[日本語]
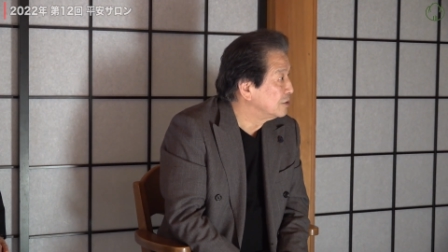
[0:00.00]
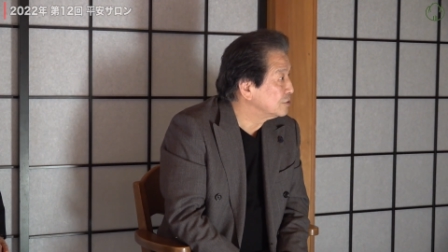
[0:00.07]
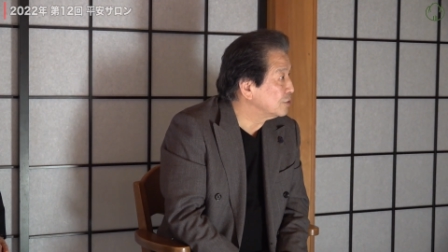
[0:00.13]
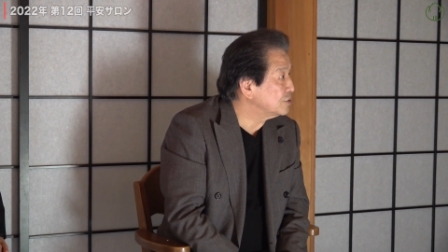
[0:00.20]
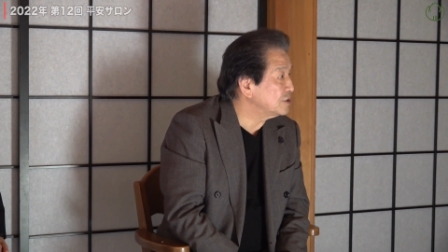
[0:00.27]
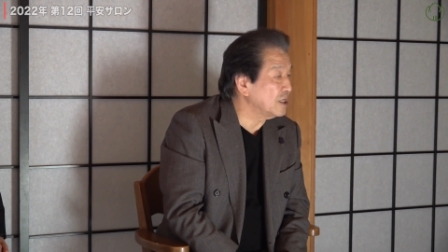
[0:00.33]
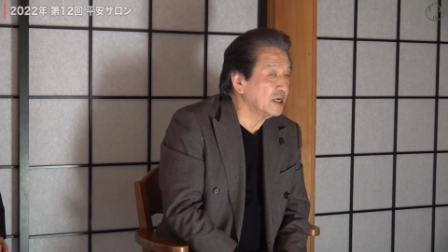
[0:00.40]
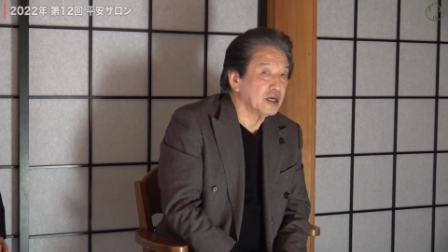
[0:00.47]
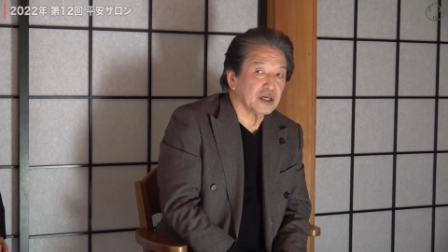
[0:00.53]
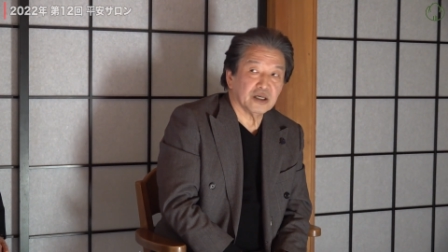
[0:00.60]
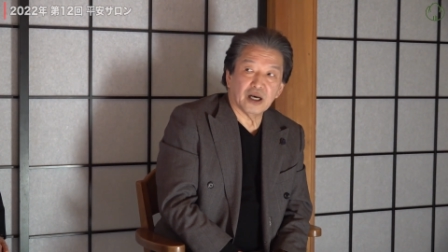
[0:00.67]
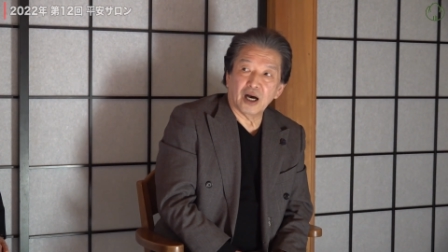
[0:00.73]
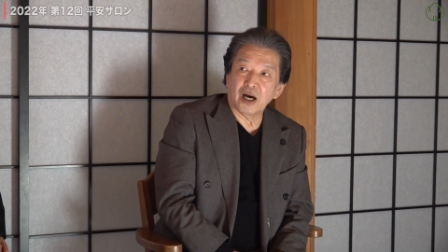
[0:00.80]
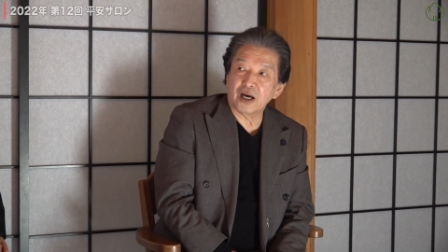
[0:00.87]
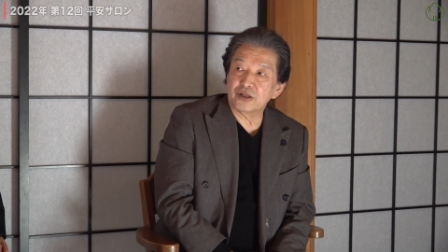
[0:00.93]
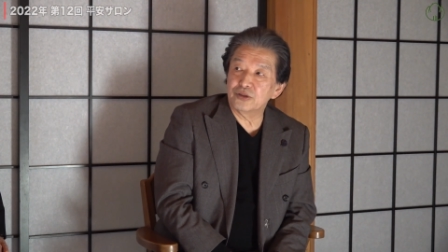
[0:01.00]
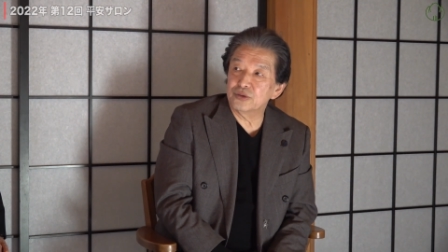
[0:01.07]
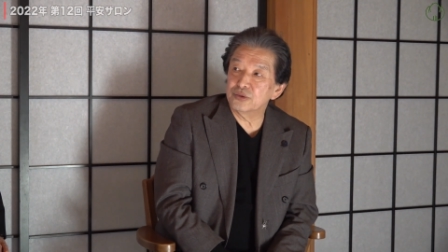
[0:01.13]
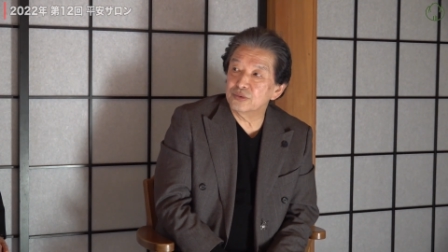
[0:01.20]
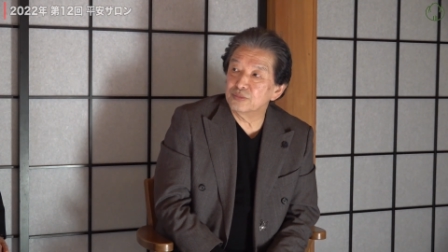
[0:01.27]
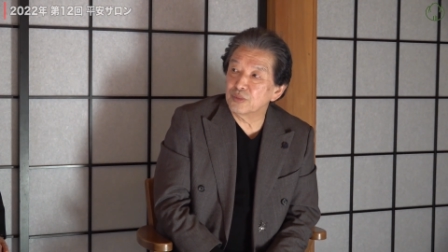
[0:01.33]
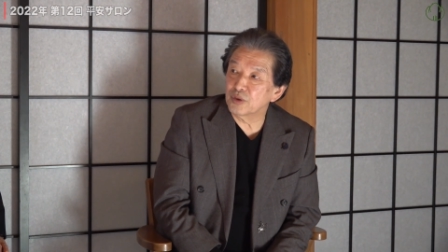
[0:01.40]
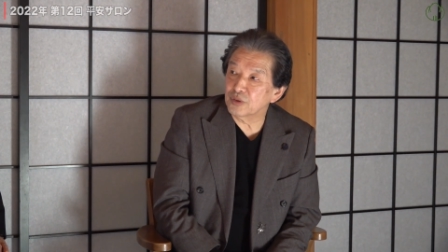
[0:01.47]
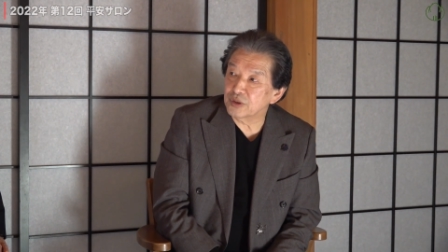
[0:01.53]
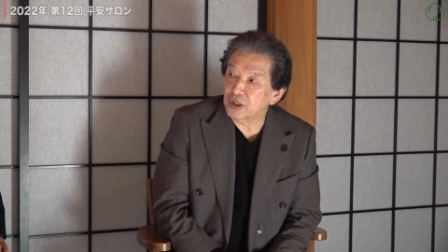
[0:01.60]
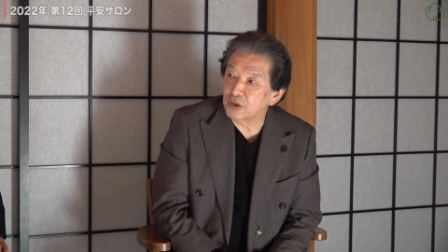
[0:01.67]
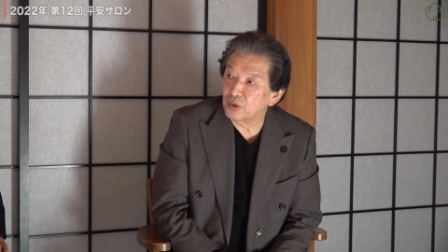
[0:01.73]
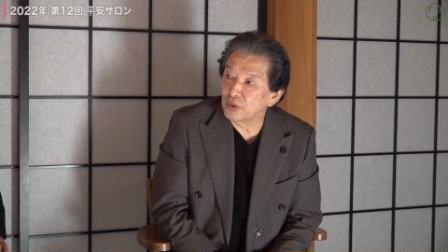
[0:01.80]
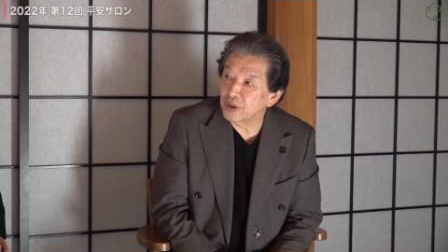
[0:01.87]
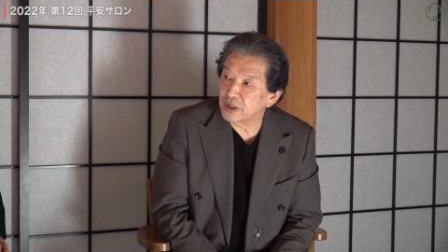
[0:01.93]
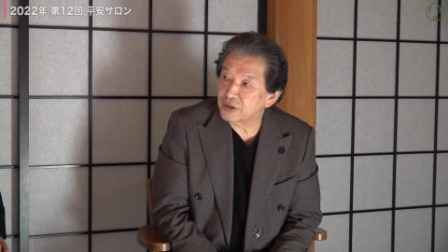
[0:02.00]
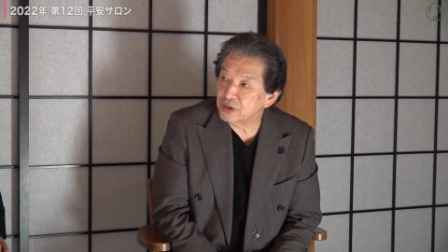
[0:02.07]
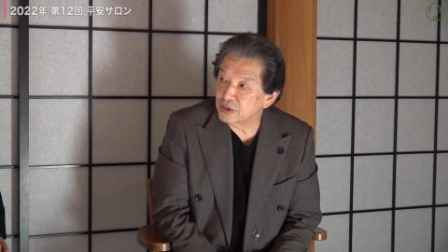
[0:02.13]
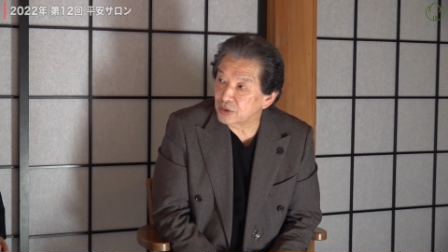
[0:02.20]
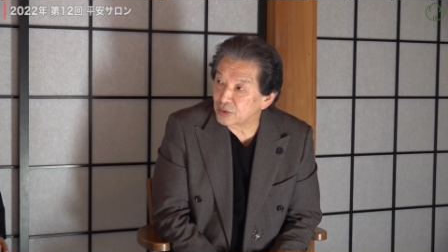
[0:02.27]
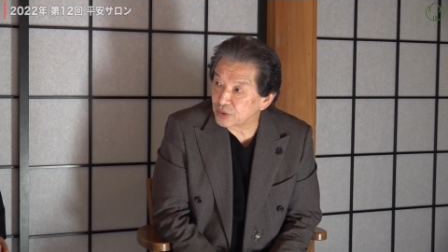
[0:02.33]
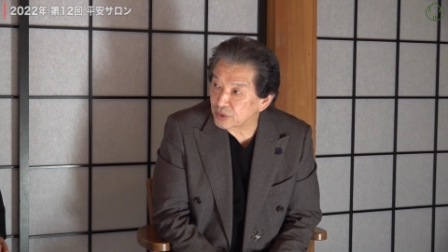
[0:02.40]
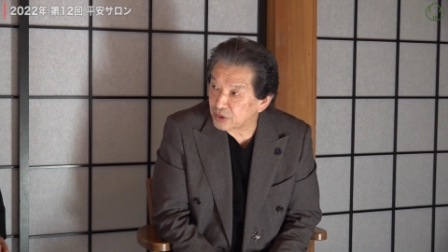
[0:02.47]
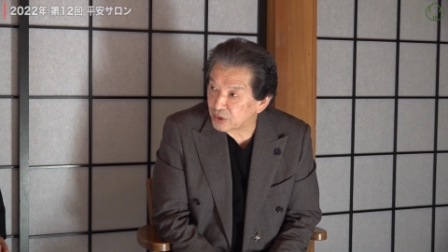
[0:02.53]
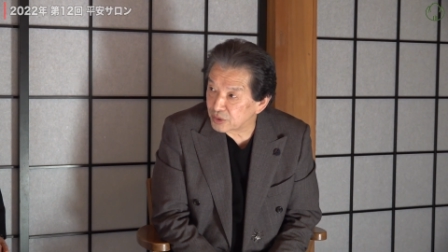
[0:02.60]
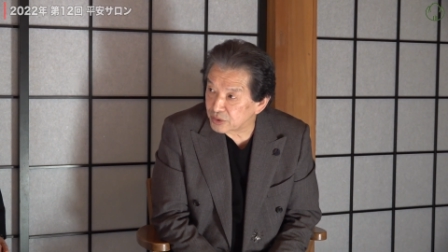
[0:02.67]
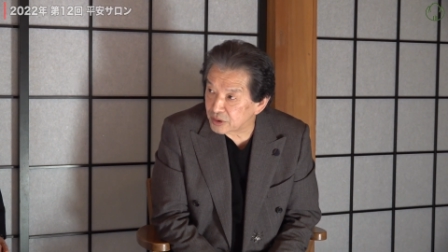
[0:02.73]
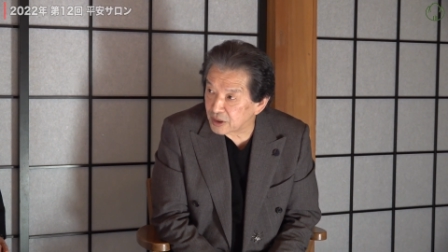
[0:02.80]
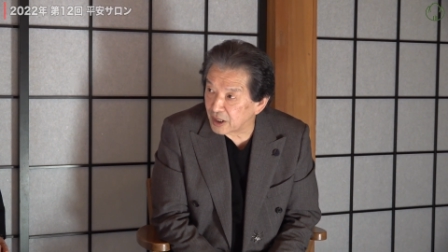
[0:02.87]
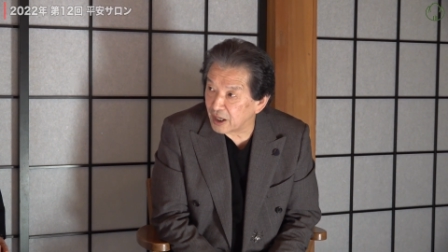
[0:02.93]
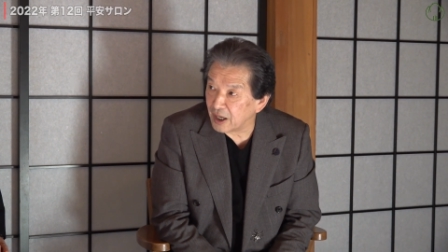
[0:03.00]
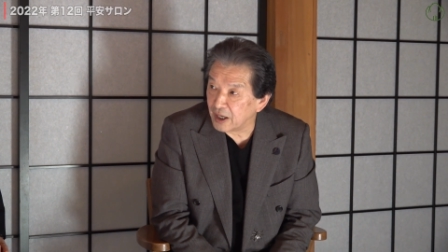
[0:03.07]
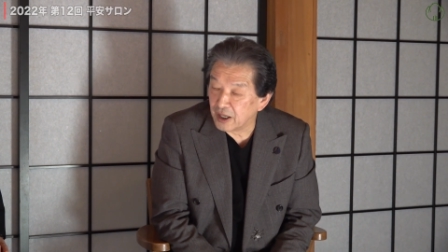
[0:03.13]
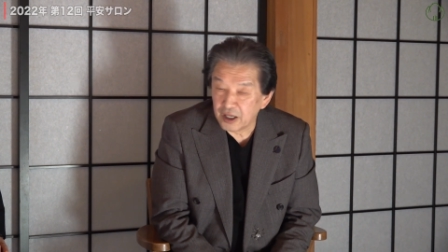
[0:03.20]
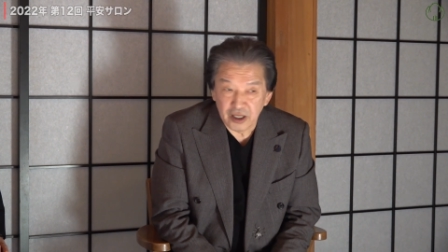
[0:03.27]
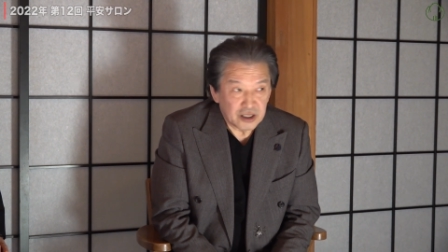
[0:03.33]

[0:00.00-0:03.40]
そしてああいうもので表現することによって